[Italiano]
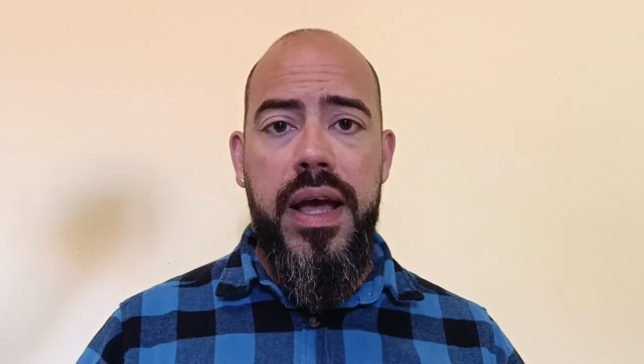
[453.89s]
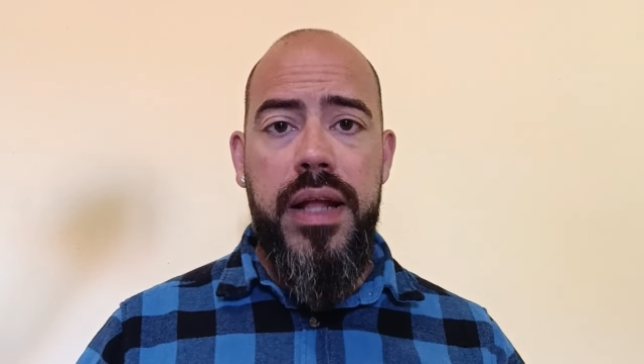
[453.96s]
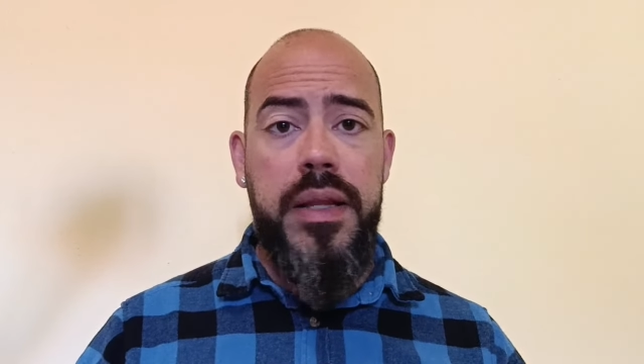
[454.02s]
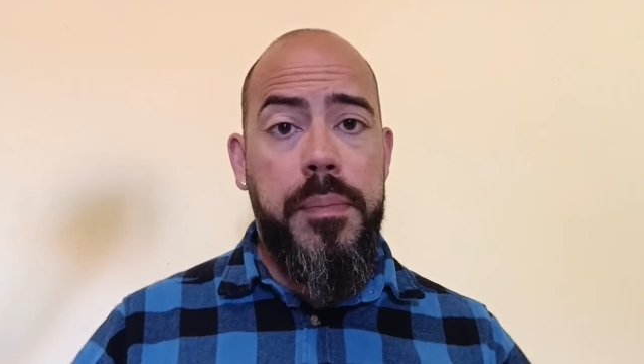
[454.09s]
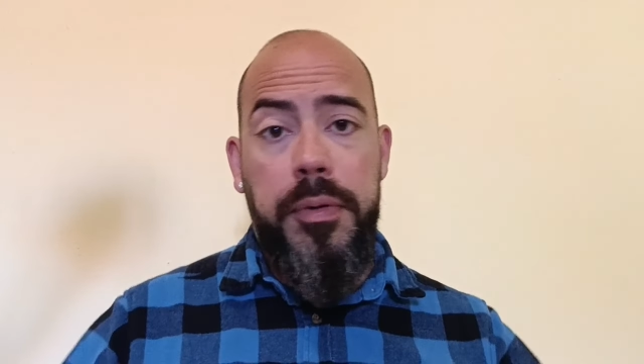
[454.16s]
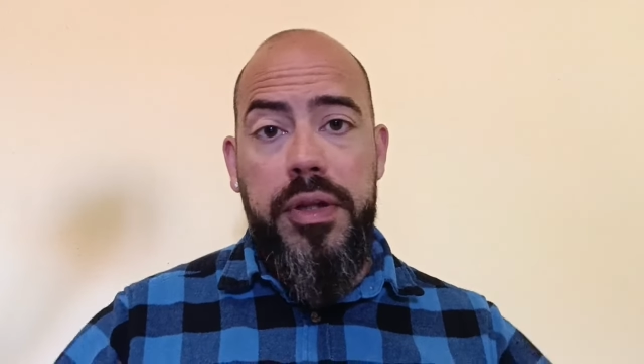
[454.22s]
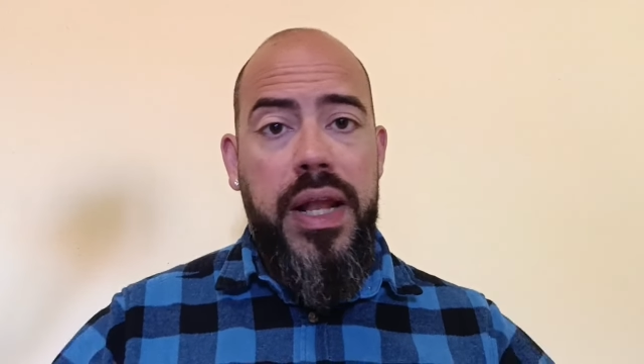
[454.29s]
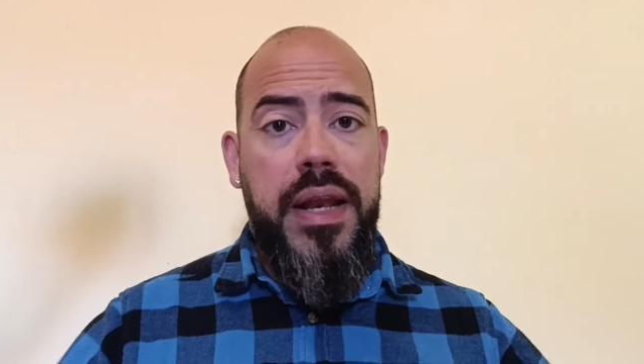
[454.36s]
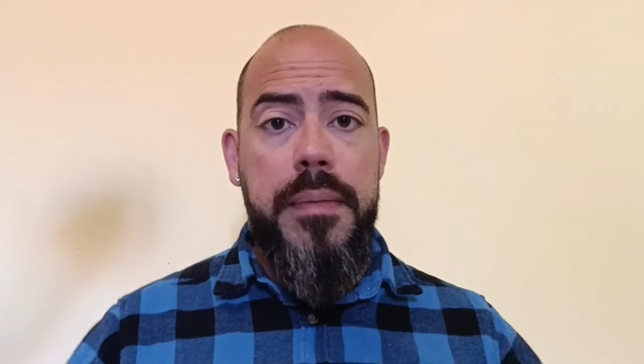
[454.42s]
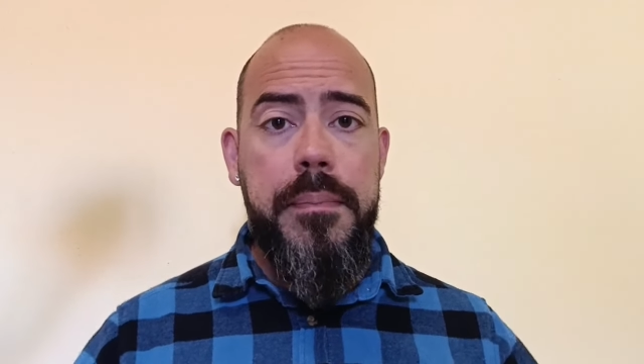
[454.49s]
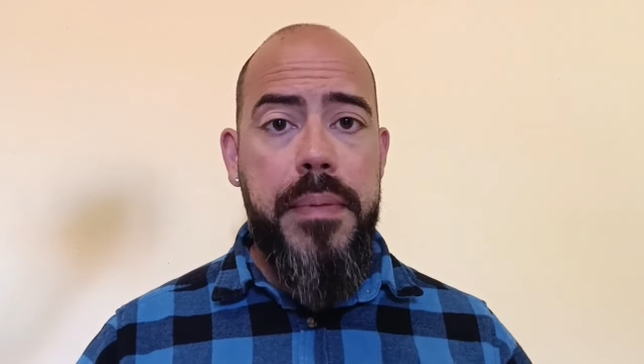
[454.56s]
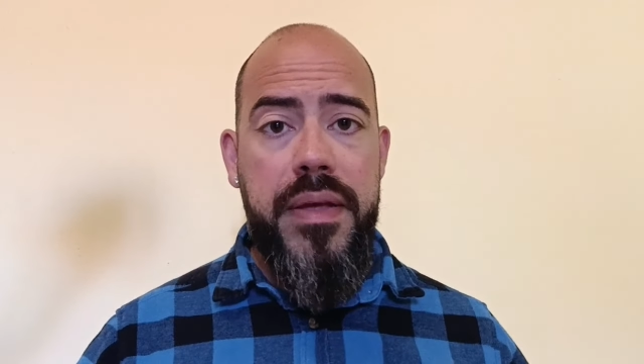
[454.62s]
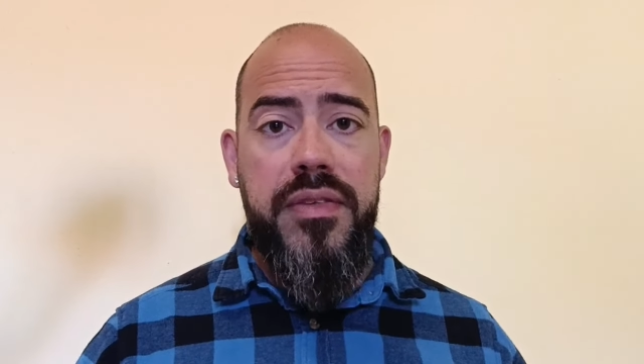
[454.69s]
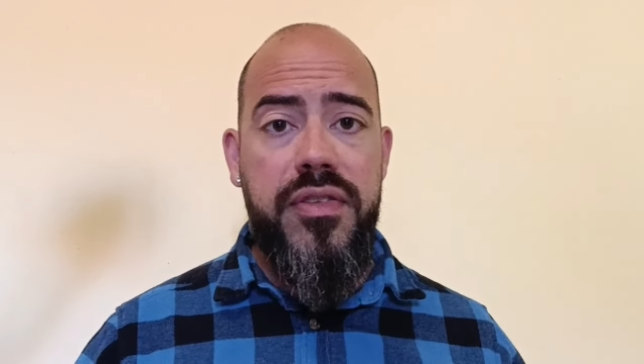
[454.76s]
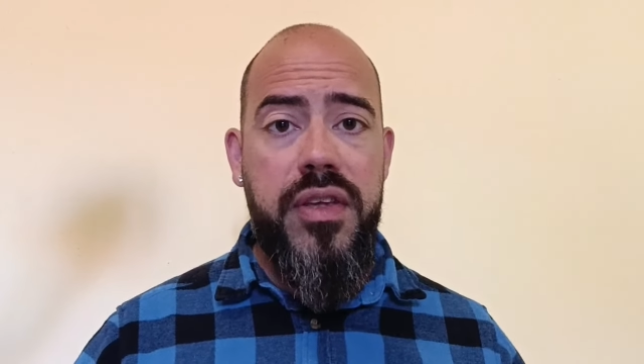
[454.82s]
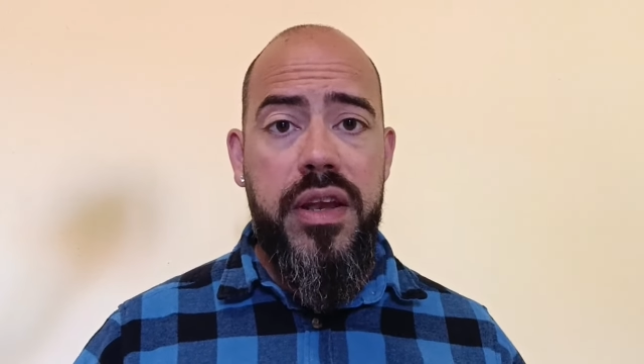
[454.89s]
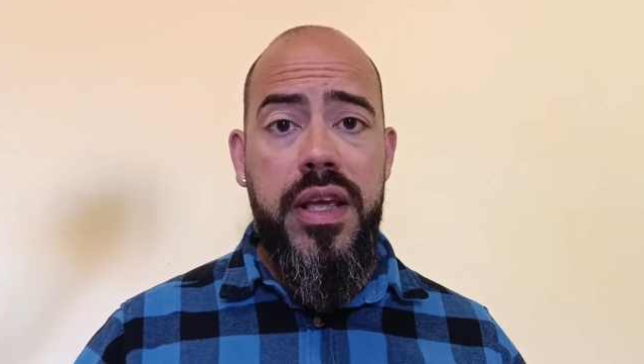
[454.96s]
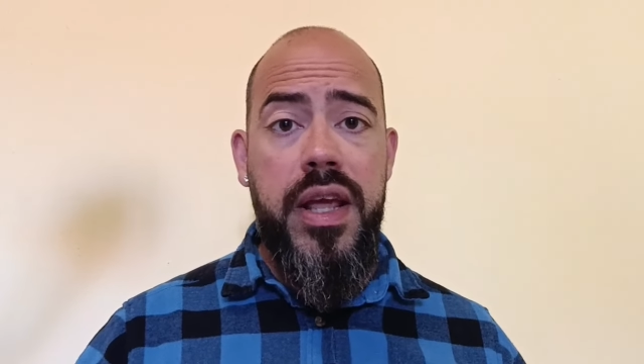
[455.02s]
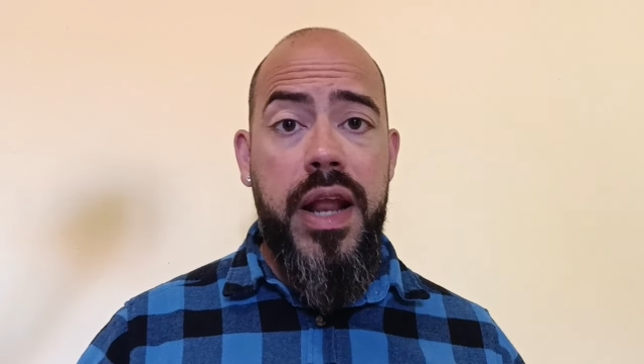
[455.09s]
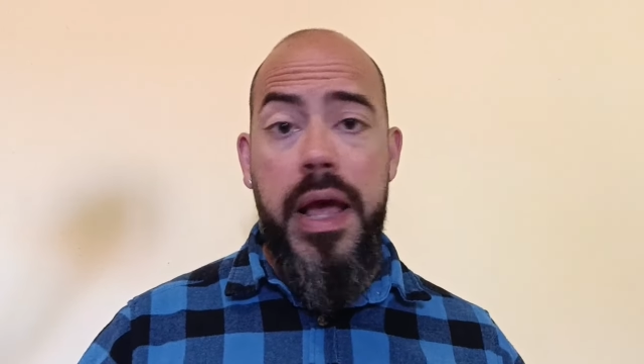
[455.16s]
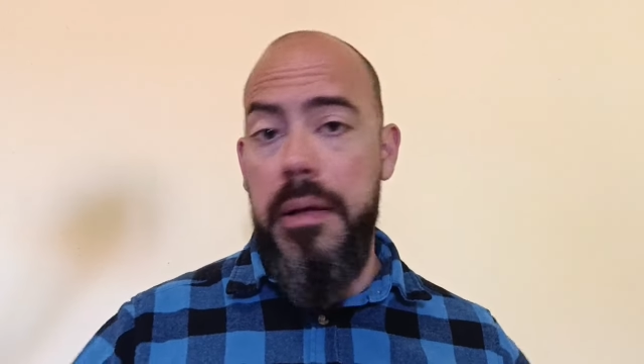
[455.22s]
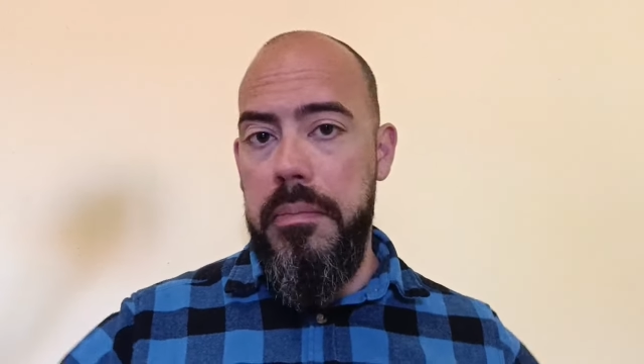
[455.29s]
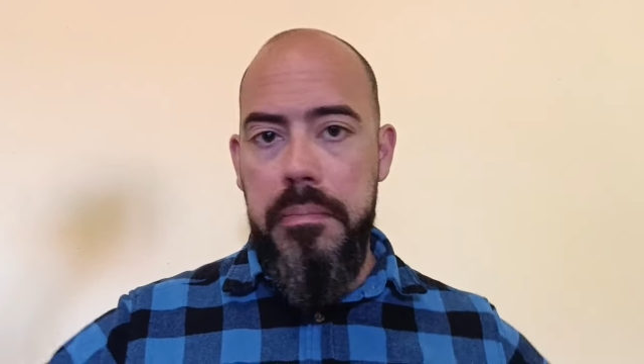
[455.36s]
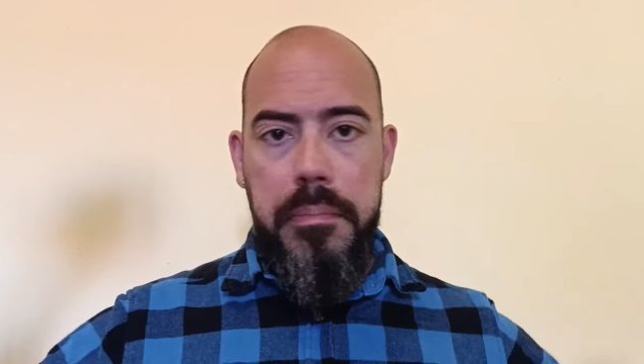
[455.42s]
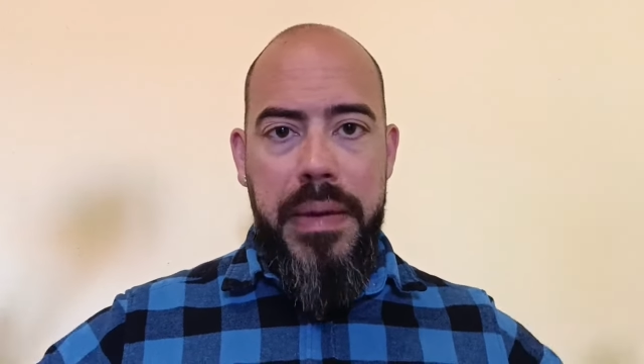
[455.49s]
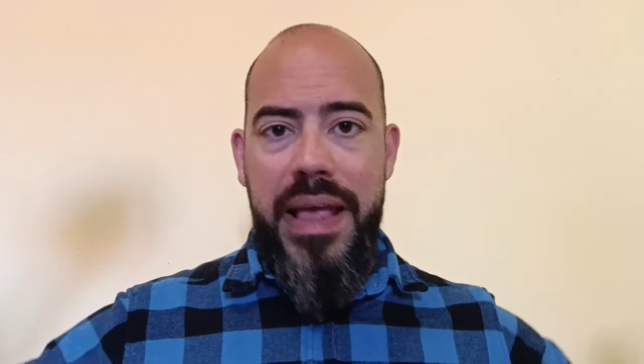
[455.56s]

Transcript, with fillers: eh, di poterli impensierire.